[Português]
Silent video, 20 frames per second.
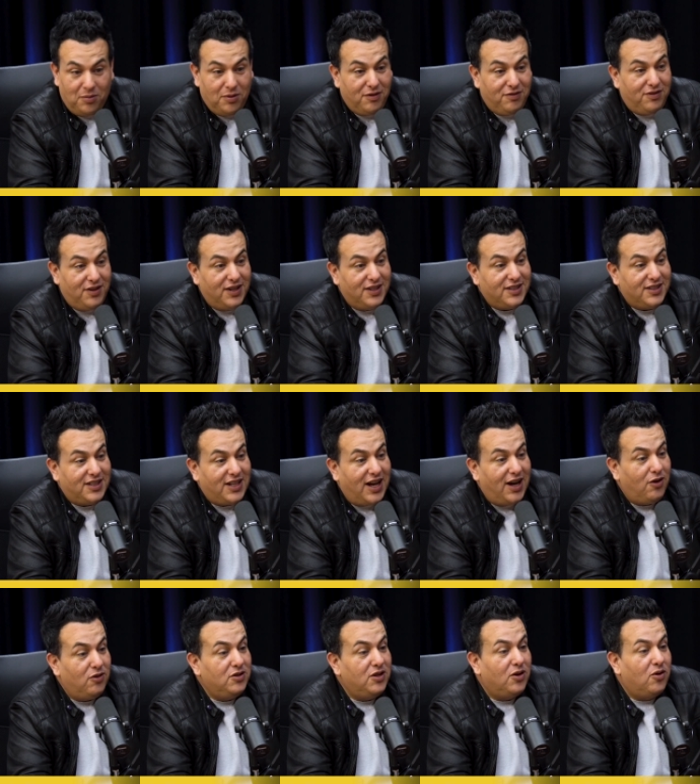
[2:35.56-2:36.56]

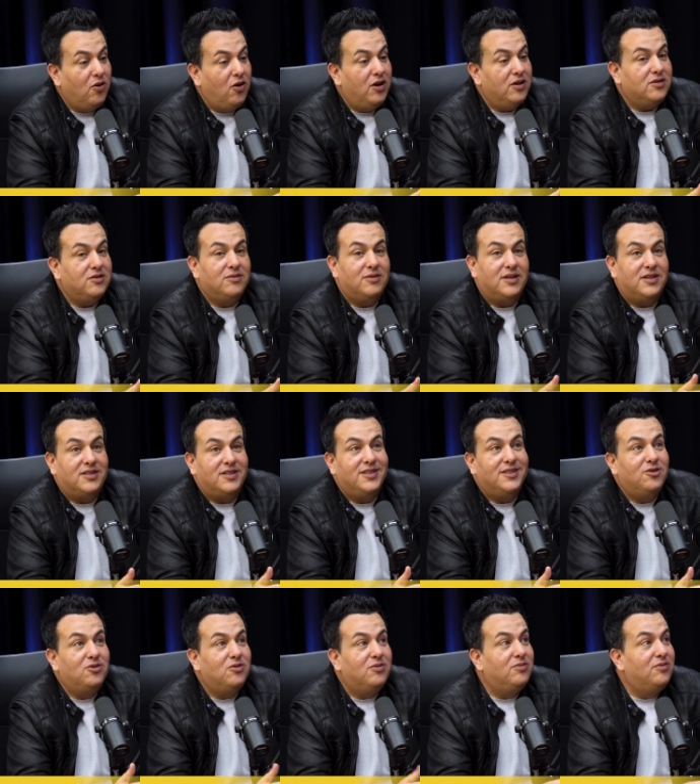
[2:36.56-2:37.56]
inventar um negócio
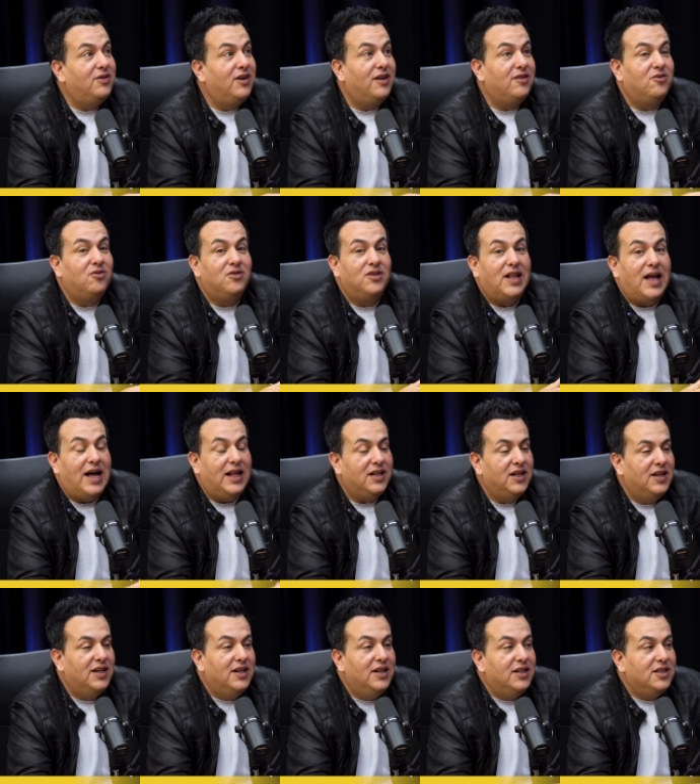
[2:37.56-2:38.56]
assim do, do, do nada.
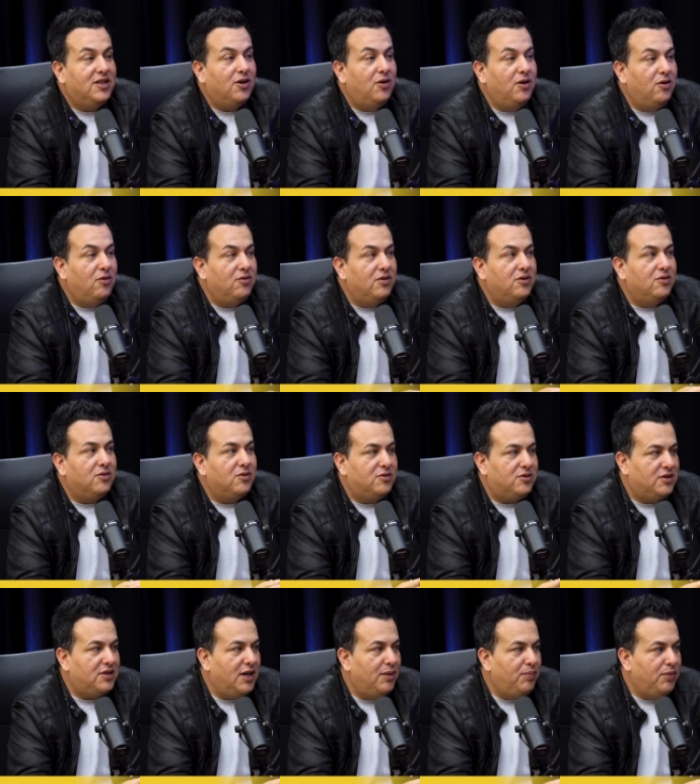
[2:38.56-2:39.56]
Então eu, eu,
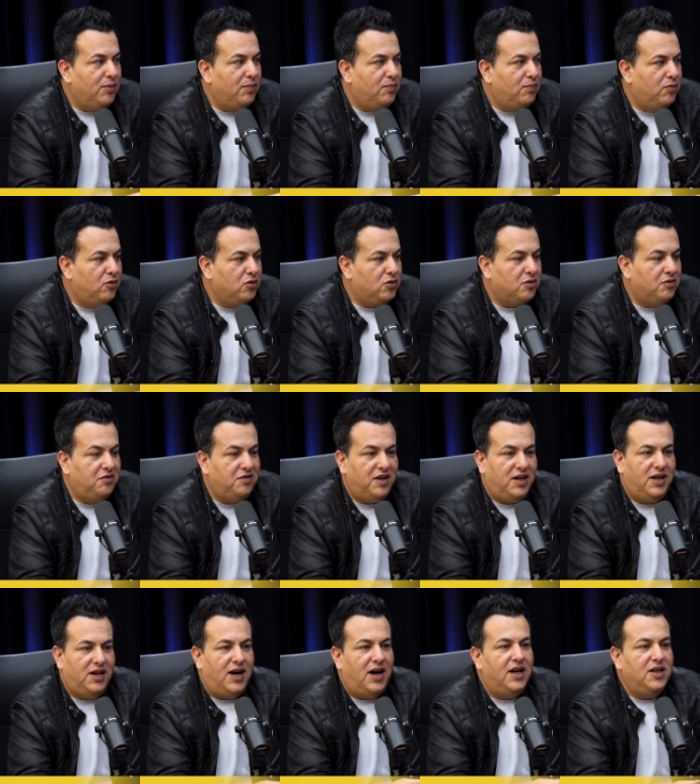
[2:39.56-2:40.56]
sempre busco
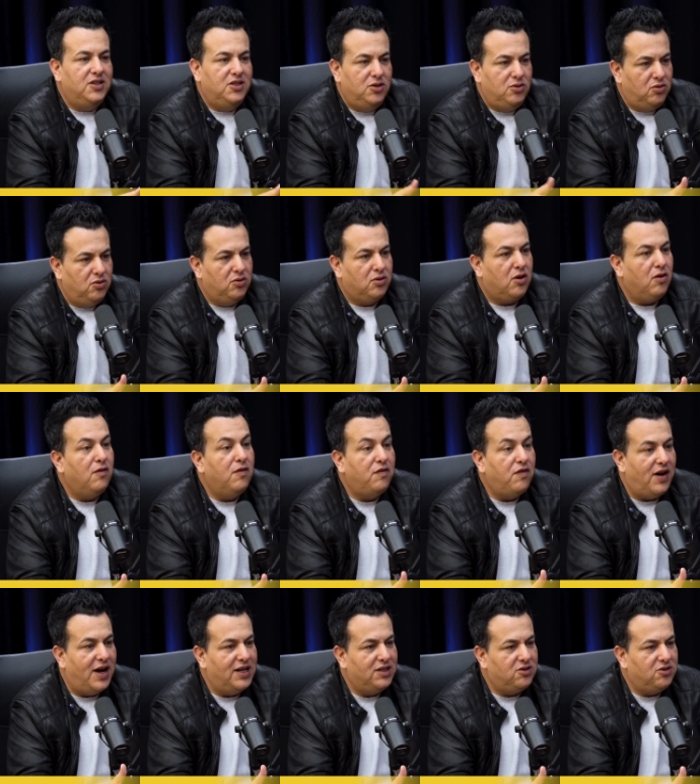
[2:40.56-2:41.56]
verdade em tudo que eu
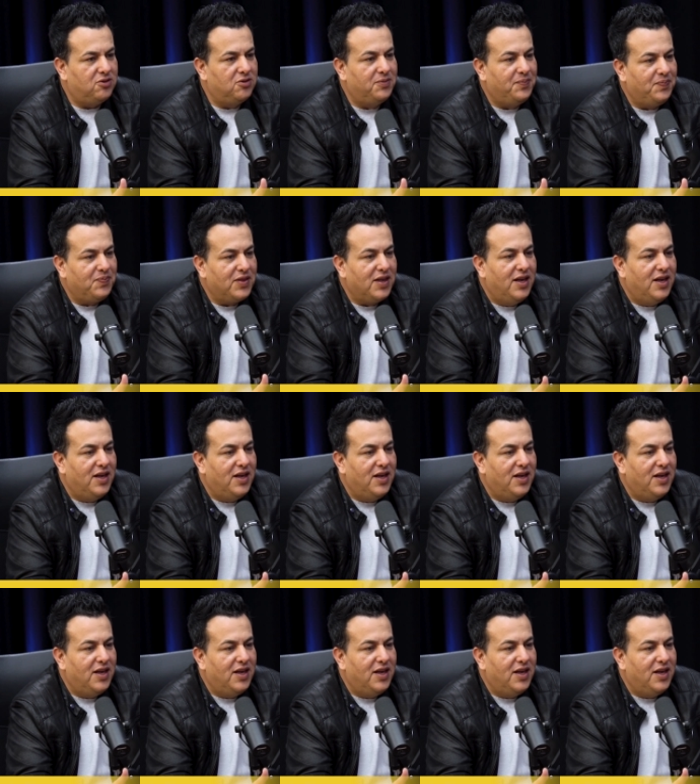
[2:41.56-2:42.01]
faço.